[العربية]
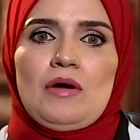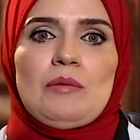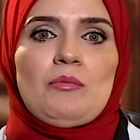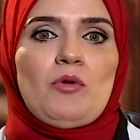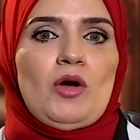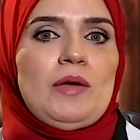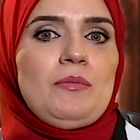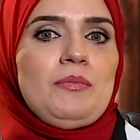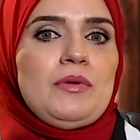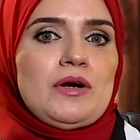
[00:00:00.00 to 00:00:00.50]

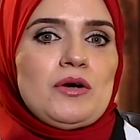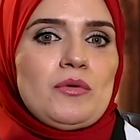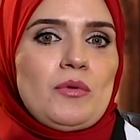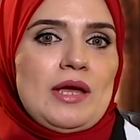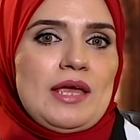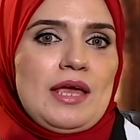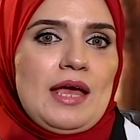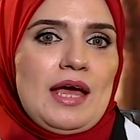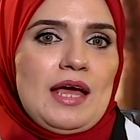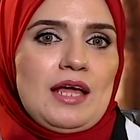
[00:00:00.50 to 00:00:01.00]
محبي
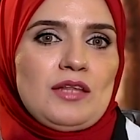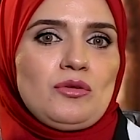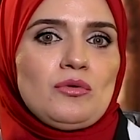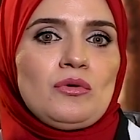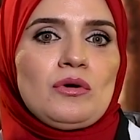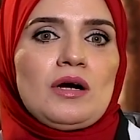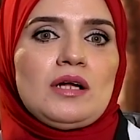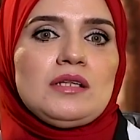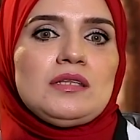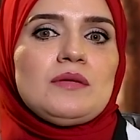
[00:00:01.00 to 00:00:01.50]
الروايات
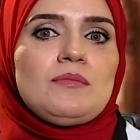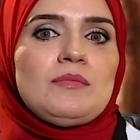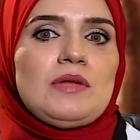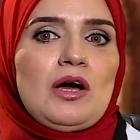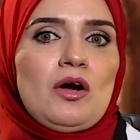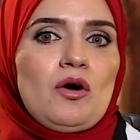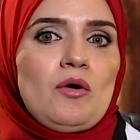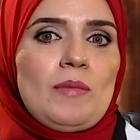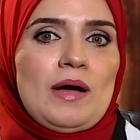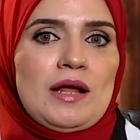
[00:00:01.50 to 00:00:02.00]
أقدم
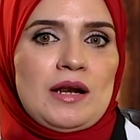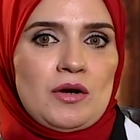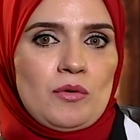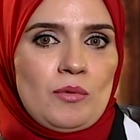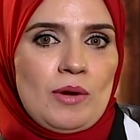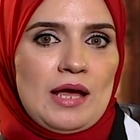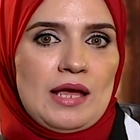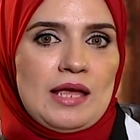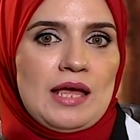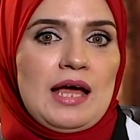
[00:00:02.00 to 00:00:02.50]
لهم
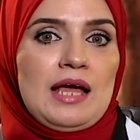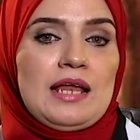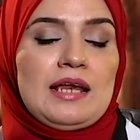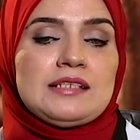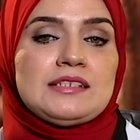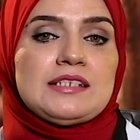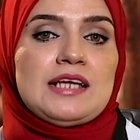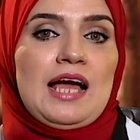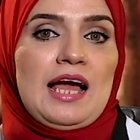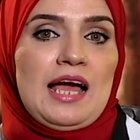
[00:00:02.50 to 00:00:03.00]
الرواية
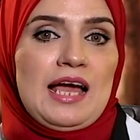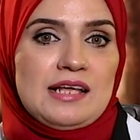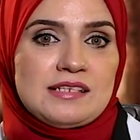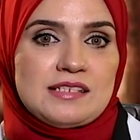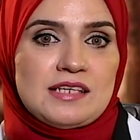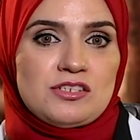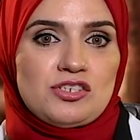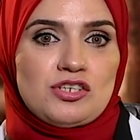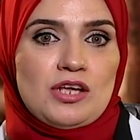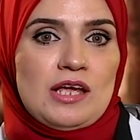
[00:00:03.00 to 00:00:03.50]
التي
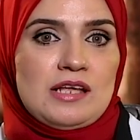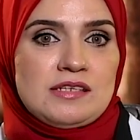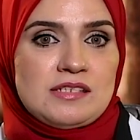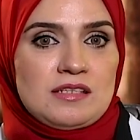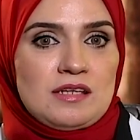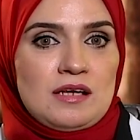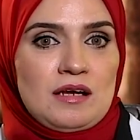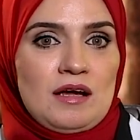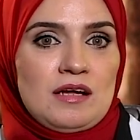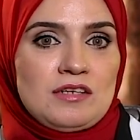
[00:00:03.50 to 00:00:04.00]
حازت
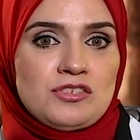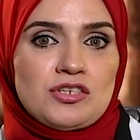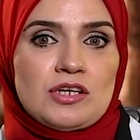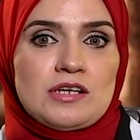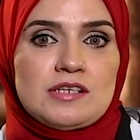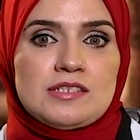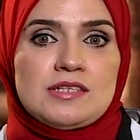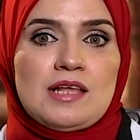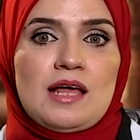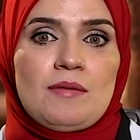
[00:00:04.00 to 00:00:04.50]
جائزة
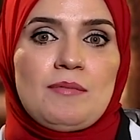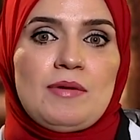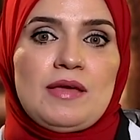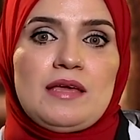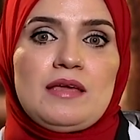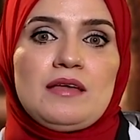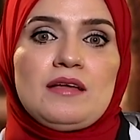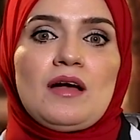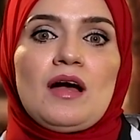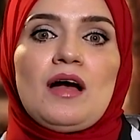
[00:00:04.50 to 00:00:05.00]
الخنجر
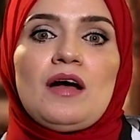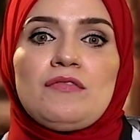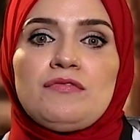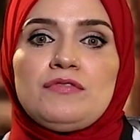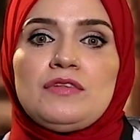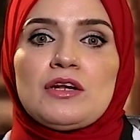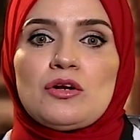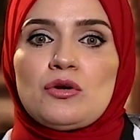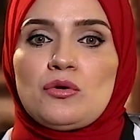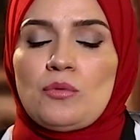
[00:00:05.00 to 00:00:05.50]
الذهبي
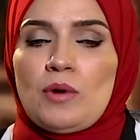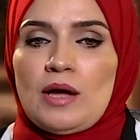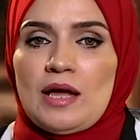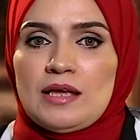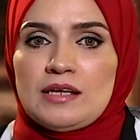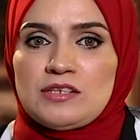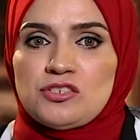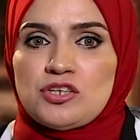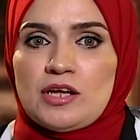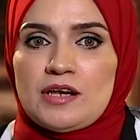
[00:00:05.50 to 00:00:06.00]
كأفضل
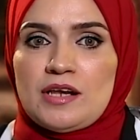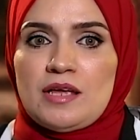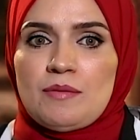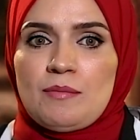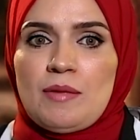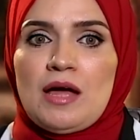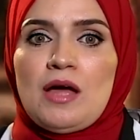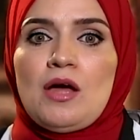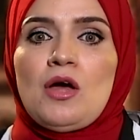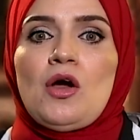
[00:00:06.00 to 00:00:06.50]
رواية
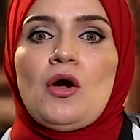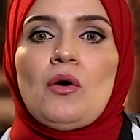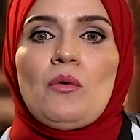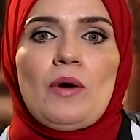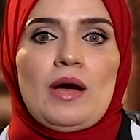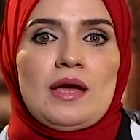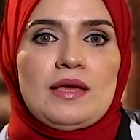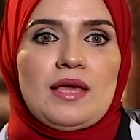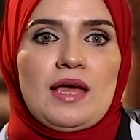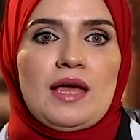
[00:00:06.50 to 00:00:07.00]
جريمة
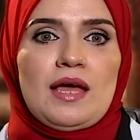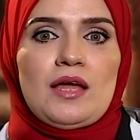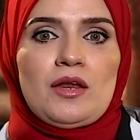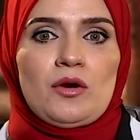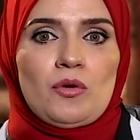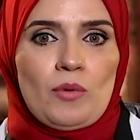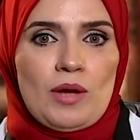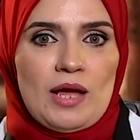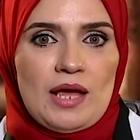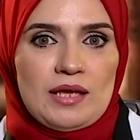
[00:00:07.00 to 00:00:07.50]
وهي
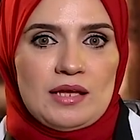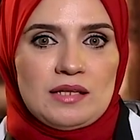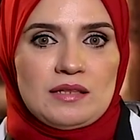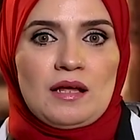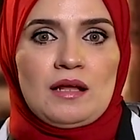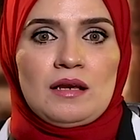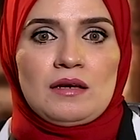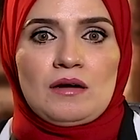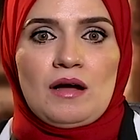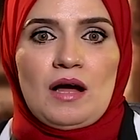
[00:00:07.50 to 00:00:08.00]
رواية
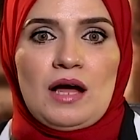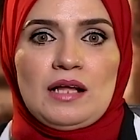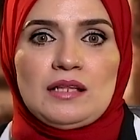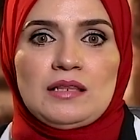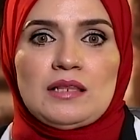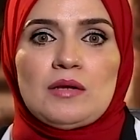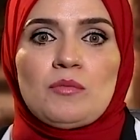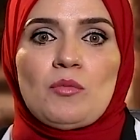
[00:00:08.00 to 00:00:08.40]
القحط